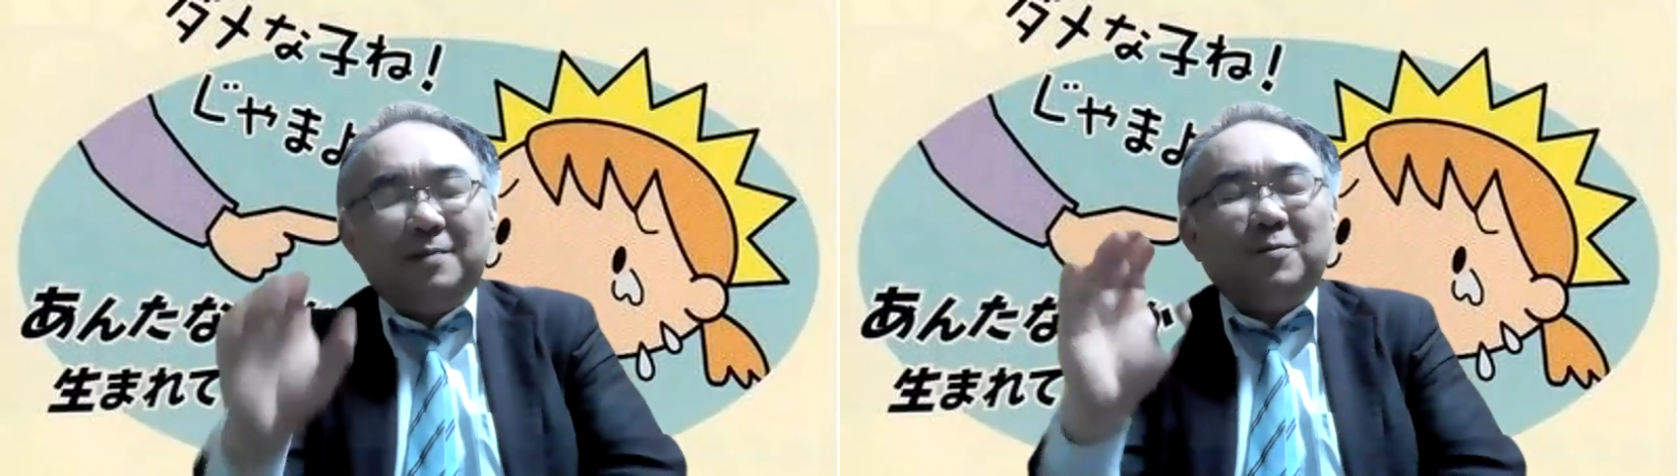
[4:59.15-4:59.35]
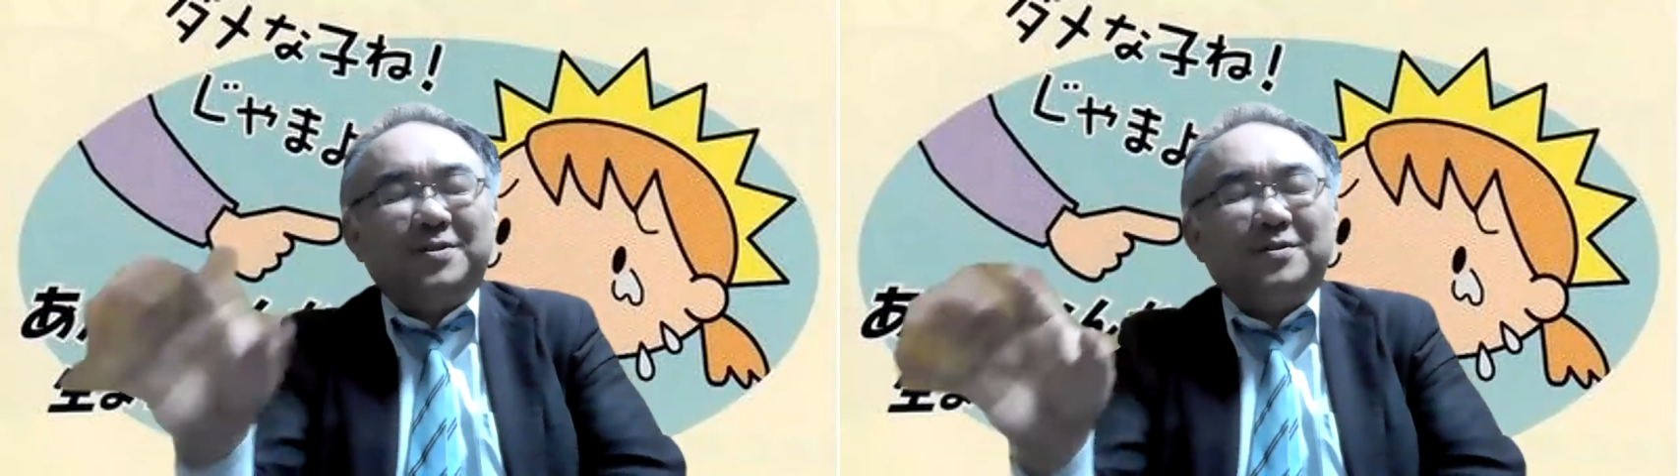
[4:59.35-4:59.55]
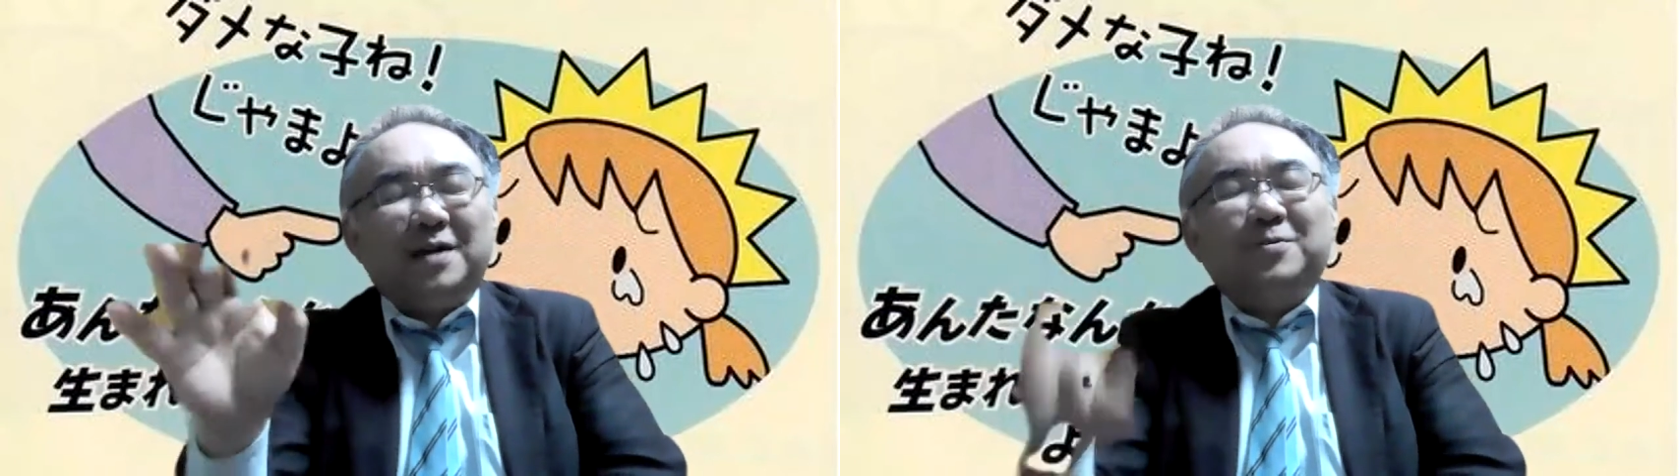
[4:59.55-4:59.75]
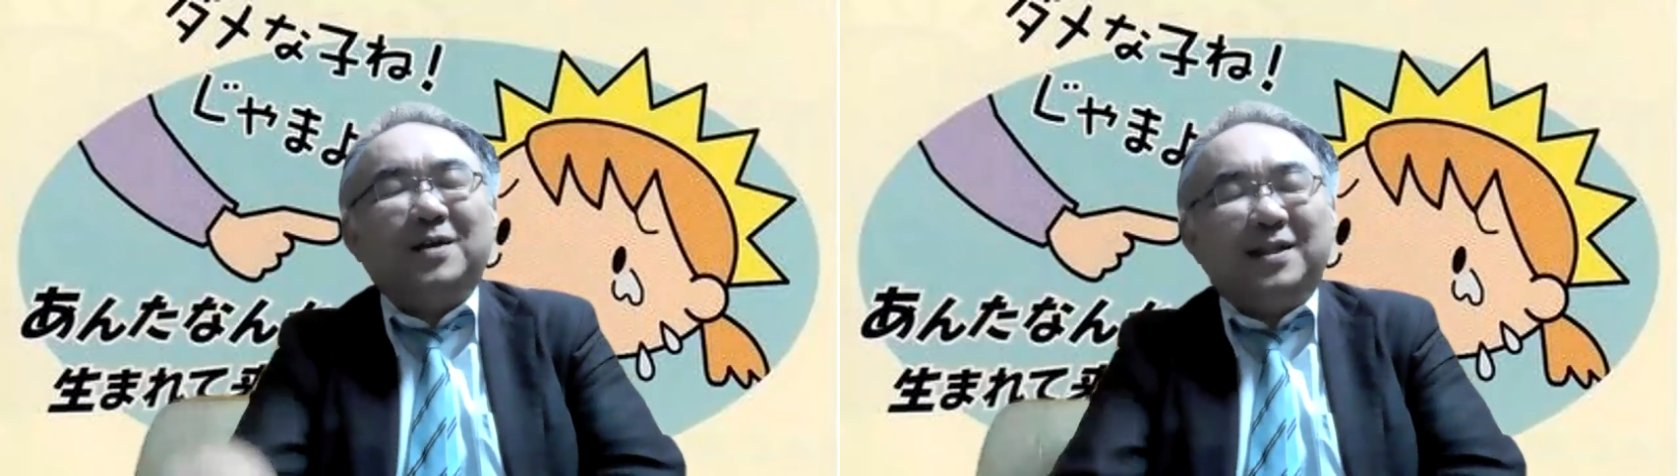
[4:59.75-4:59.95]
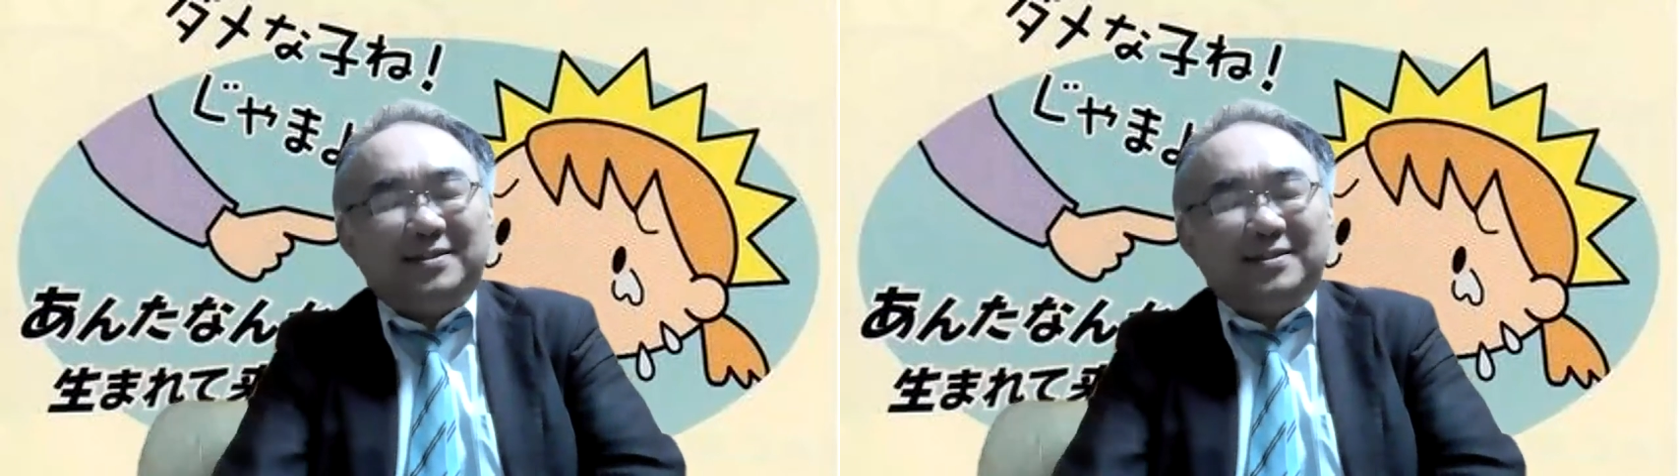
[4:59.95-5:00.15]
もう数学
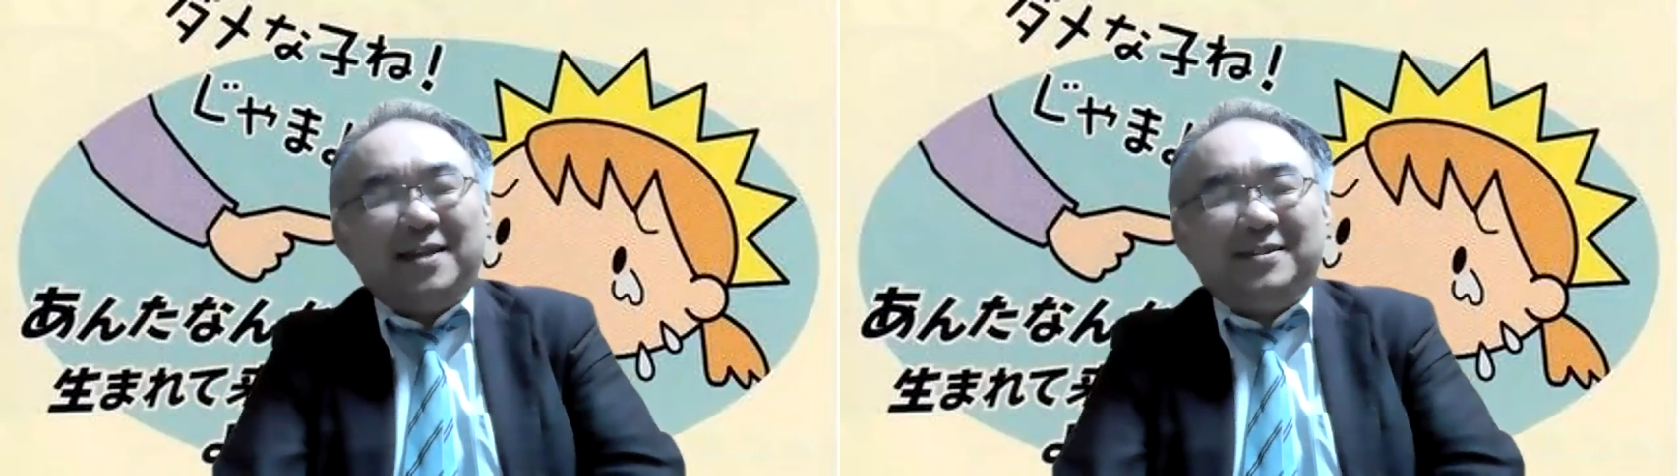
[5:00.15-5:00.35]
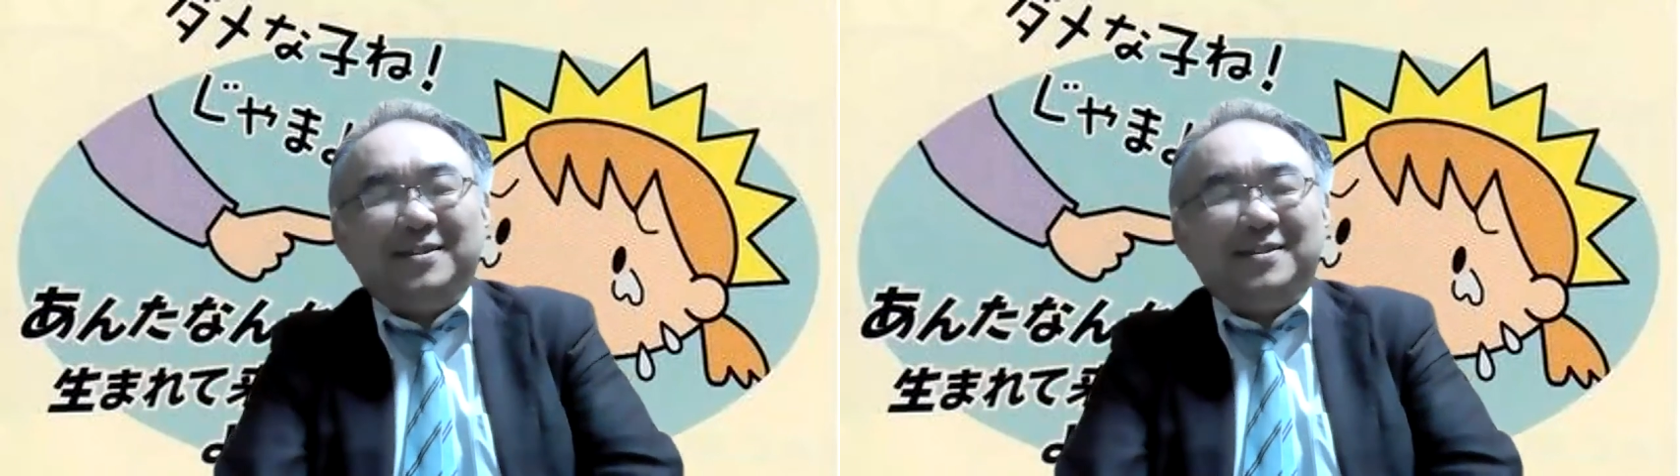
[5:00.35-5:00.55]
とかですね、一